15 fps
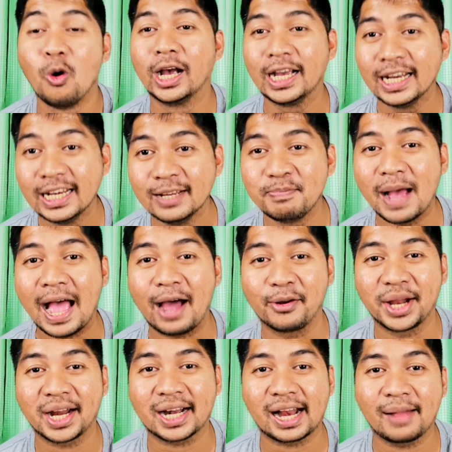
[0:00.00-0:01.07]
งงขึ้นหรือเปล่า
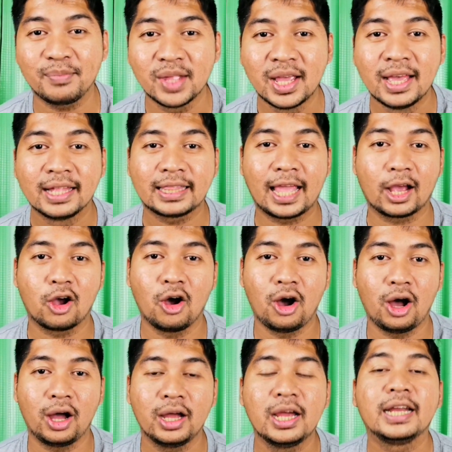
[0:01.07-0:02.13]
นะครับแต่ก็